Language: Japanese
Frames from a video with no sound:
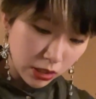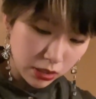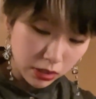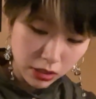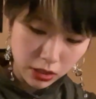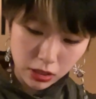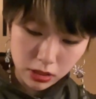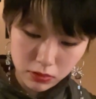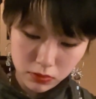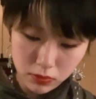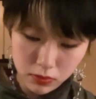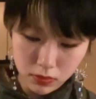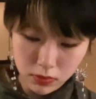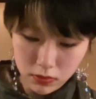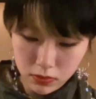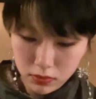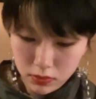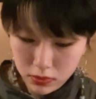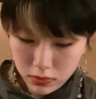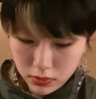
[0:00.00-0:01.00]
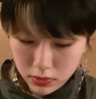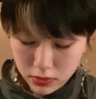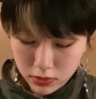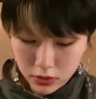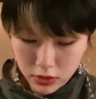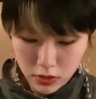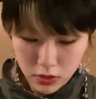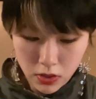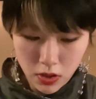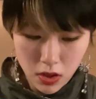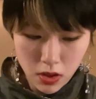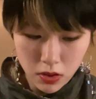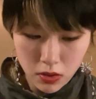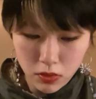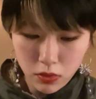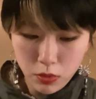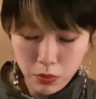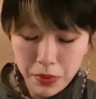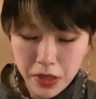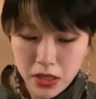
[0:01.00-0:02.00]
んだけど
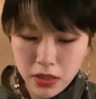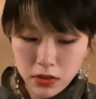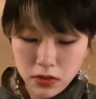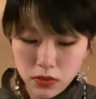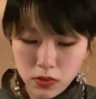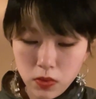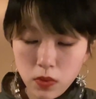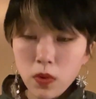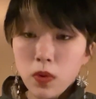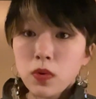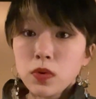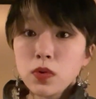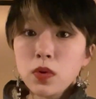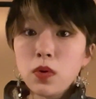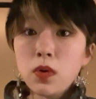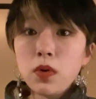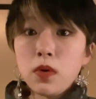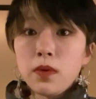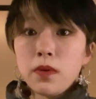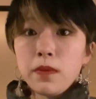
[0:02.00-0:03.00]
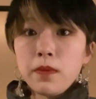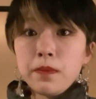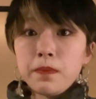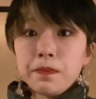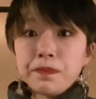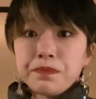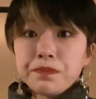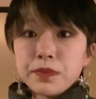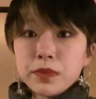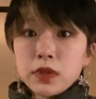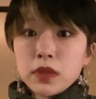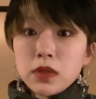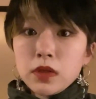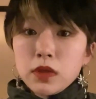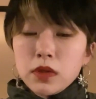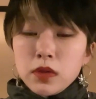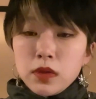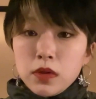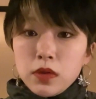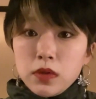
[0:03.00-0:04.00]
お弁当の
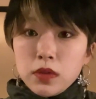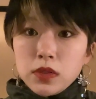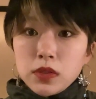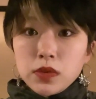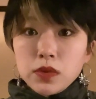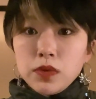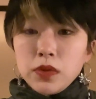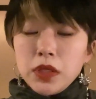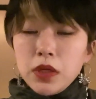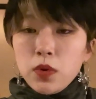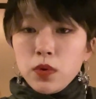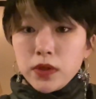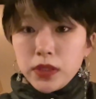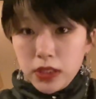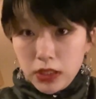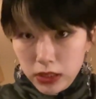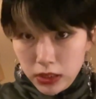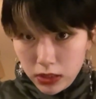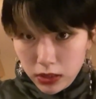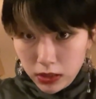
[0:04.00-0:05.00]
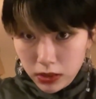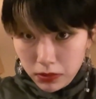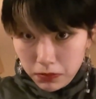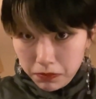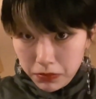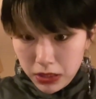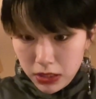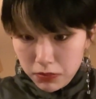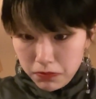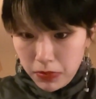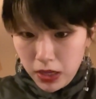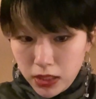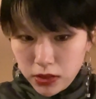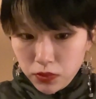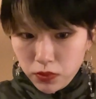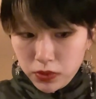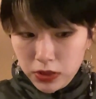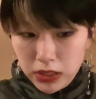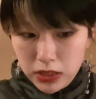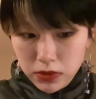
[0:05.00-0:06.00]
作り置きピーン
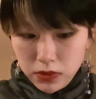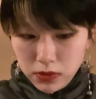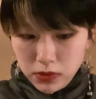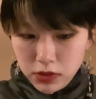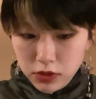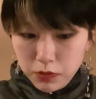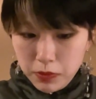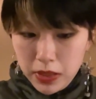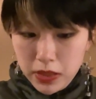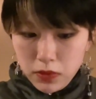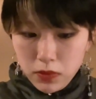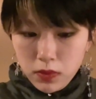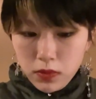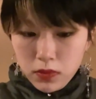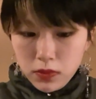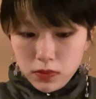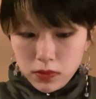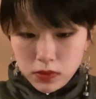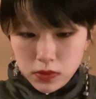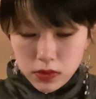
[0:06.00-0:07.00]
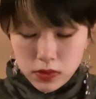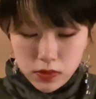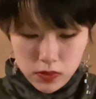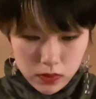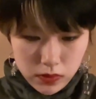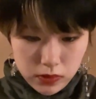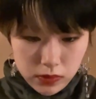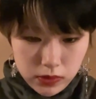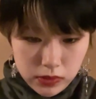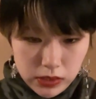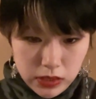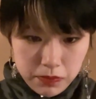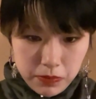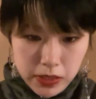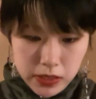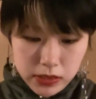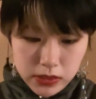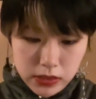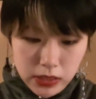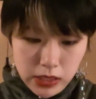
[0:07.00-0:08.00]
の肉詰めを作り
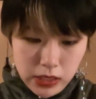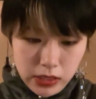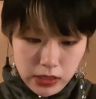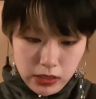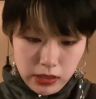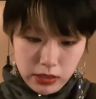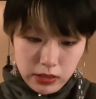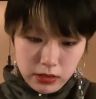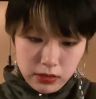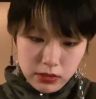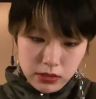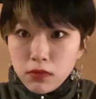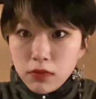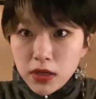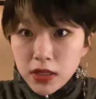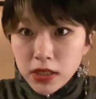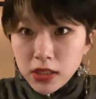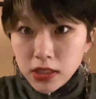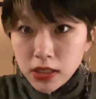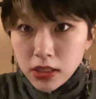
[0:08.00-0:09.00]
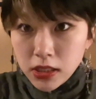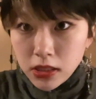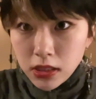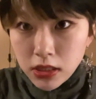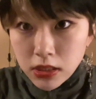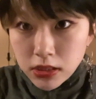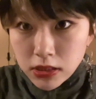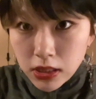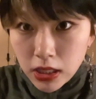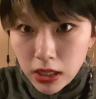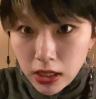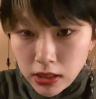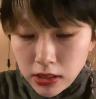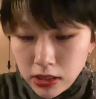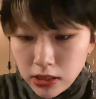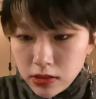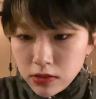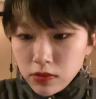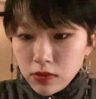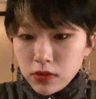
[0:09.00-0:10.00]
ました輪切りにして
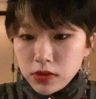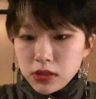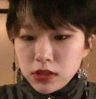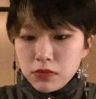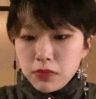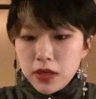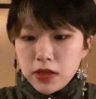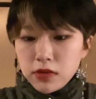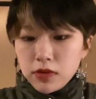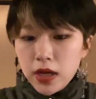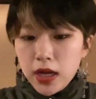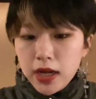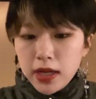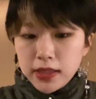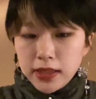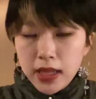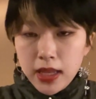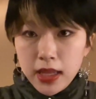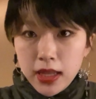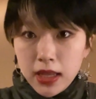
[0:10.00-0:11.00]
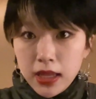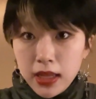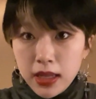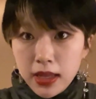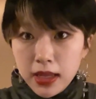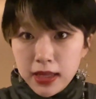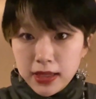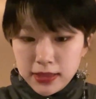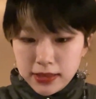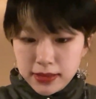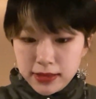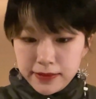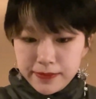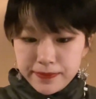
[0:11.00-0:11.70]
肉を詰める派です